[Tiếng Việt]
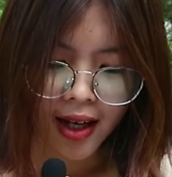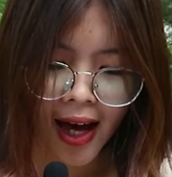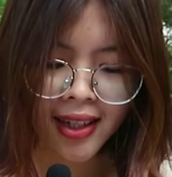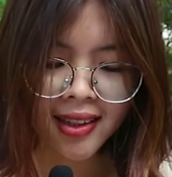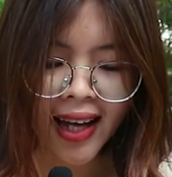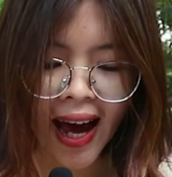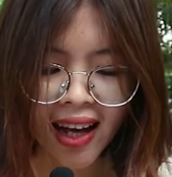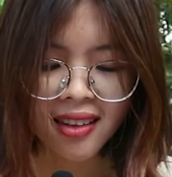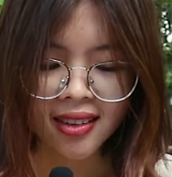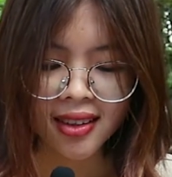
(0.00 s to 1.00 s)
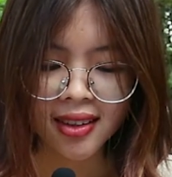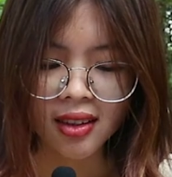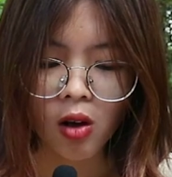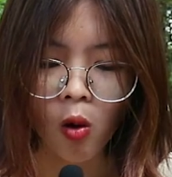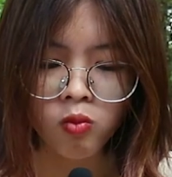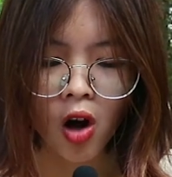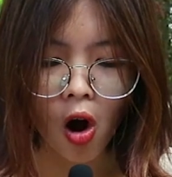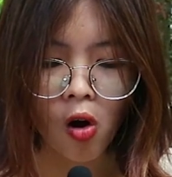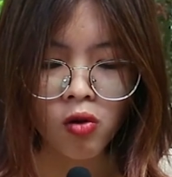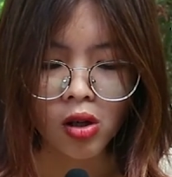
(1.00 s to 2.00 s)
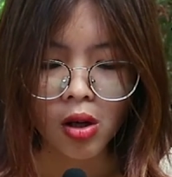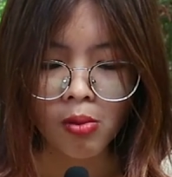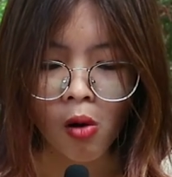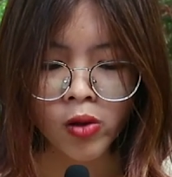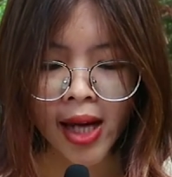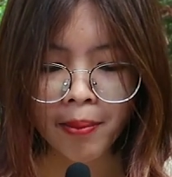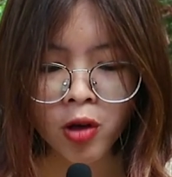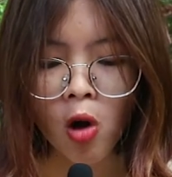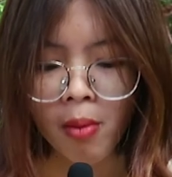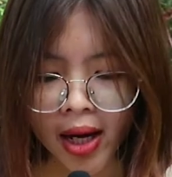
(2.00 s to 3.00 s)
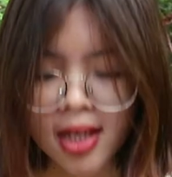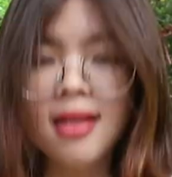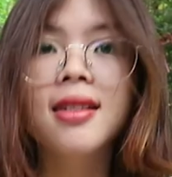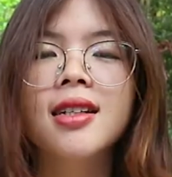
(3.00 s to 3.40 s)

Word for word: Anh H ủng hộ một trăm đô Mỹ,